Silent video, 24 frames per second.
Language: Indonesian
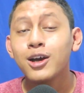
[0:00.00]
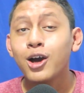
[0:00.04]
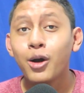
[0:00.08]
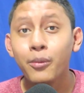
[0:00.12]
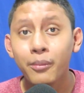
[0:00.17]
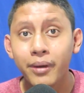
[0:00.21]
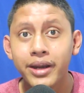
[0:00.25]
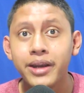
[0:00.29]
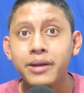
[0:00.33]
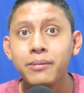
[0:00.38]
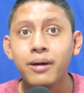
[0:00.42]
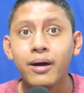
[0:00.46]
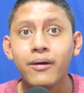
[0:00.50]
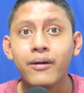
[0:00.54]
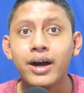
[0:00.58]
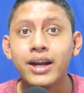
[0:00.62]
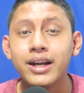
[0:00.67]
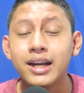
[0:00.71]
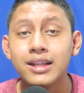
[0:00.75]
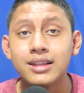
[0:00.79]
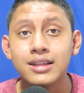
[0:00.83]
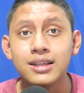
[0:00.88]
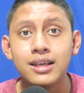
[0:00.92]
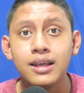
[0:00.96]
komen di bawah
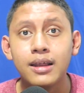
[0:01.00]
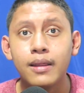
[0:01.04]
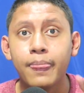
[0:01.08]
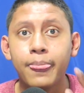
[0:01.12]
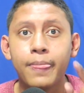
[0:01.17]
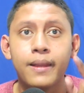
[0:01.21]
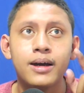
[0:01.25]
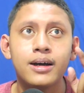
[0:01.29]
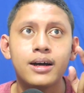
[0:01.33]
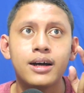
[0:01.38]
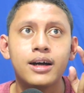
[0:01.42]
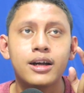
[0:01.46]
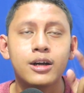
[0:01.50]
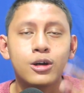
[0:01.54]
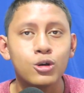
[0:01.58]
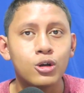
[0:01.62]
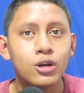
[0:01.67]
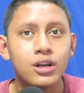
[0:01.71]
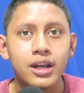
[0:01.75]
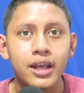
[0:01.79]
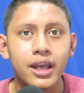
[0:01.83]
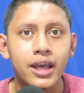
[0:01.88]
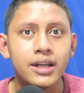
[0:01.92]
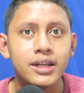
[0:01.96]
nanti uh,
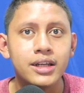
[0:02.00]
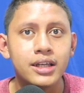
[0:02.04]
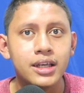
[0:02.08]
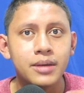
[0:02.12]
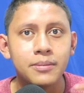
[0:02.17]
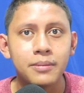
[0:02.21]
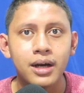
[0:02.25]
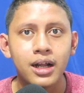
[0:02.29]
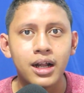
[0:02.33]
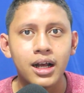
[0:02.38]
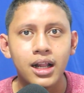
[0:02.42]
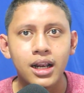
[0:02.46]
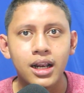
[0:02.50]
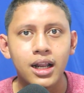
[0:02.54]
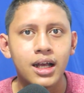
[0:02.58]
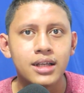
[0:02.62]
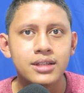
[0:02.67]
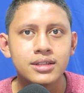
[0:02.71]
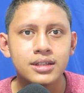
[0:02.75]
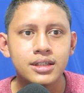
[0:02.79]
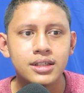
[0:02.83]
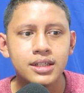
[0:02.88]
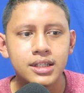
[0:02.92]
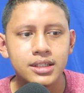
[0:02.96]
rule-nya Diki bakal
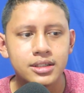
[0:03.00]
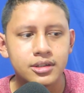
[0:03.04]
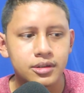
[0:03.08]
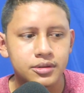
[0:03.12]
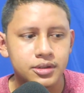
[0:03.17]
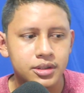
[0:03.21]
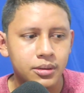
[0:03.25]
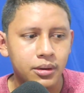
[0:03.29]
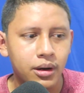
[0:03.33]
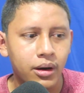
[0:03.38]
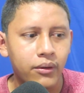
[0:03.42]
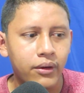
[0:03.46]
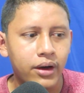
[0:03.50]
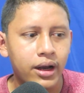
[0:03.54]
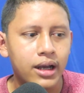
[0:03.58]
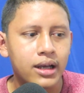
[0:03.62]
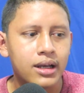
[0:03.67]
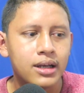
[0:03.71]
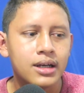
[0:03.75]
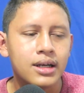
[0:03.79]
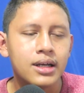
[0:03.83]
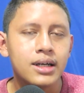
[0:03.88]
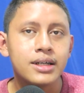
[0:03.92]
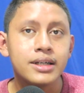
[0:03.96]
kasih di diskusi bawah
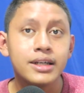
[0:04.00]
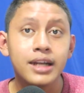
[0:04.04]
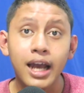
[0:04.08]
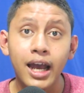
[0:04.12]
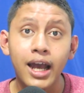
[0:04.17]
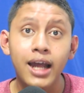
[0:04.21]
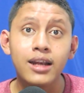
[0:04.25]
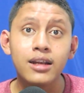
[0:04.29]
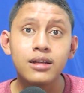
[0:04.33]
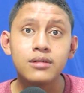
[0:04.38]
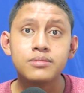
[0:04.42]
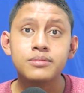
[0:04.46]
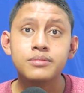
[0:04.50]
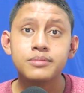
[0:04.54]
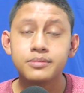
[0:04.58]
dan